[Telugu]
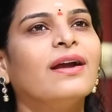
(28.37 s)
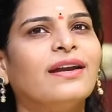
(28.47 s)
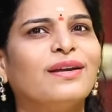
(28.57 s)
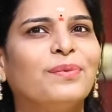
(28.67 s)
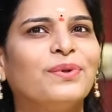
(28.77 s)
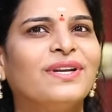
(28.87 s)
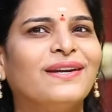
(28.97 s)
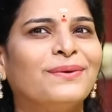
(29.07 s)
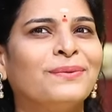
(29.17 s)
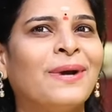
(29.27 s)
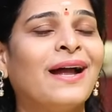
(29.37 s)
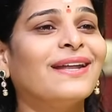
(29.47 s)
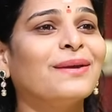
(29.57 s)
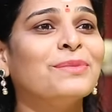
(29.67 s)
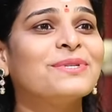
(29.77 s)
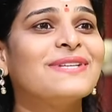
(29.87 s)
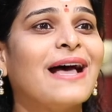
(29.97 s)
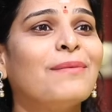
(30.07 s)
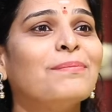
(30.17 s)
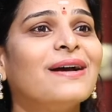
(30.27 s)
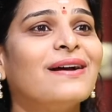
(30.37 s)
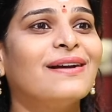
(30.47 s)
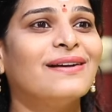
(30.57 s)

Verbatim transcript: కట్టకపోతే నేను ఆ టైంలో సాంబా